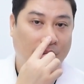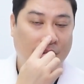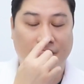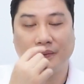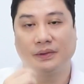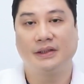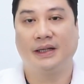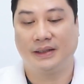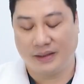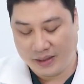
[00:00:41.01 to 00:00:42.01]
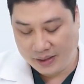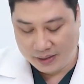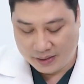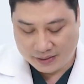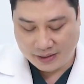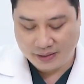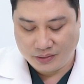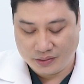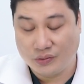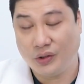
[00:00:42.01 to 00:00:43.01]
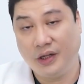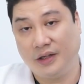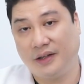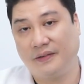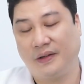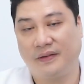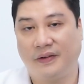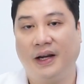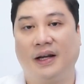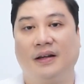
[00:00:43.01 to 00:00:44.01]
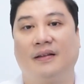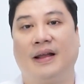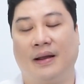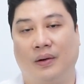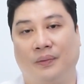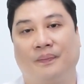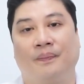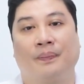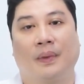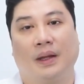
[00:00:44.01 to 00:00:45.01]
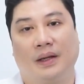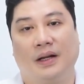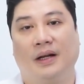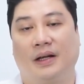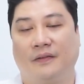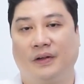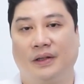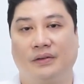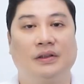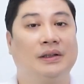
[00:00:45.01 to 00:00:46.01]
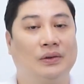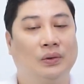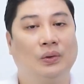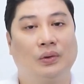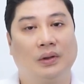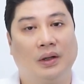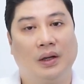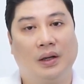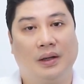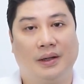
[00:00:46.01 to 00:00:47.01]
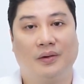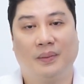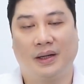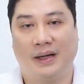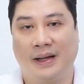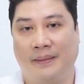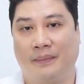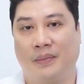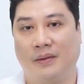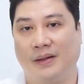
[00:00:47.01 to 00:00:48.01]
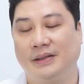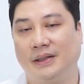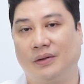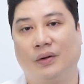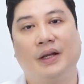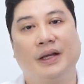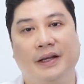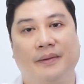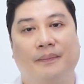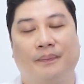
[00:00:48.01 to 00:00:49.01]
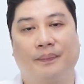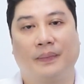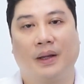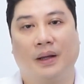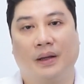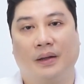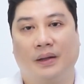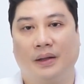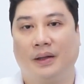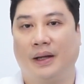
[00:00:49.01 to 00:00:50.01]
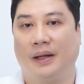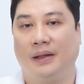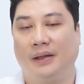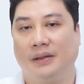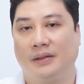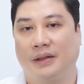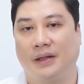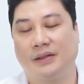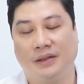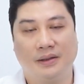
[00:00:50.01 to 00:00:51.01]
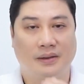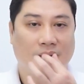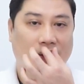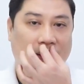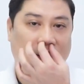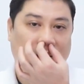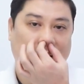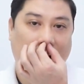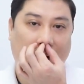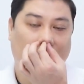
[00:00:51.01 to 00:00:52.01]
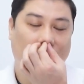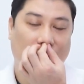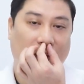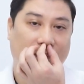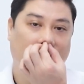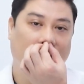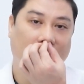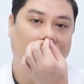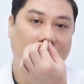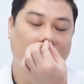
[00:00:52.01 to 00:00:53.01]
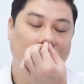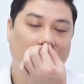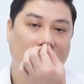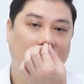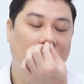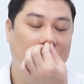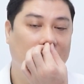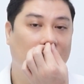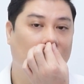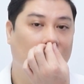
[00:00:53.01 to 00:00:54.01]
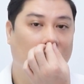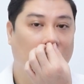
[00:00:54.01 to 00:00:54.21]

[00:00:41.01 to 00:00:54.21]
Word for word: thì trong thời gian gần đây thì sẽ xuất hiện cái phần vách ngăn nhân tạo thì đây là cái vật liệu rất là tốt nếu mà làm bởi bác sĩ có kinh nghiệm thì cái cái sức à, tải của cái phần này nó lớn hơn rất là nhiều